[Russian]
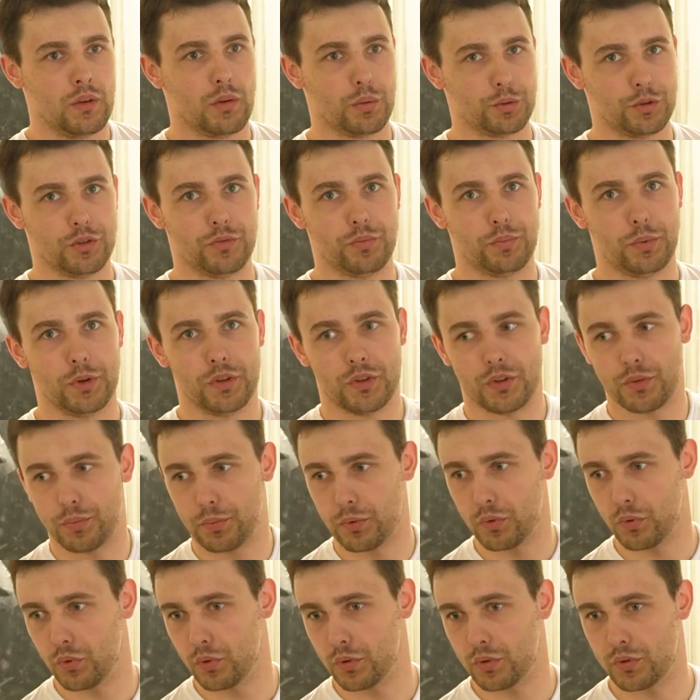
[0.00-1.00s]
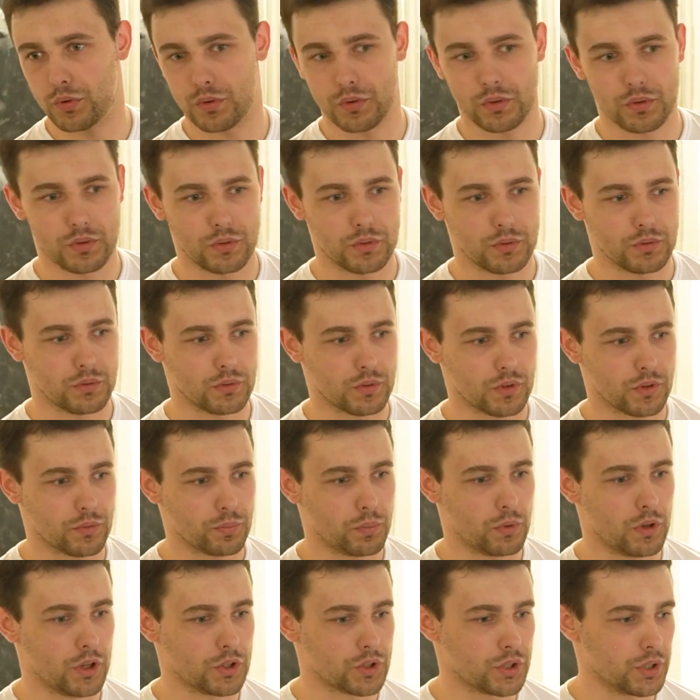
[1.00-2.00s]
Вообще, в принципе, от э,
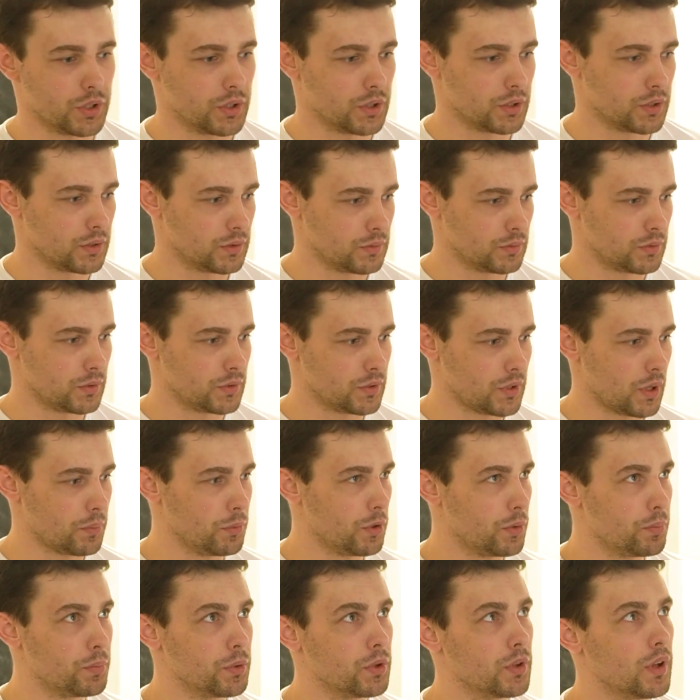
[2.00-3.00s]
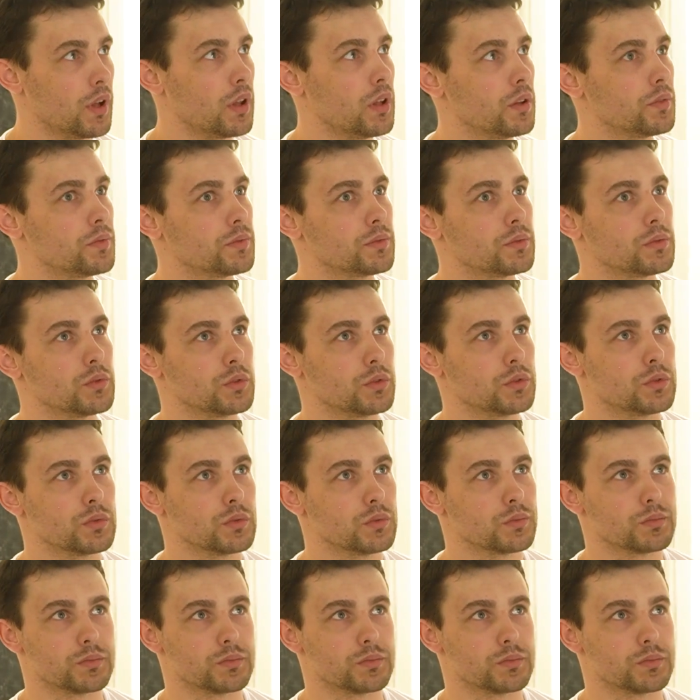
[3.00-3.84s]
расположения самих пеналов. То есть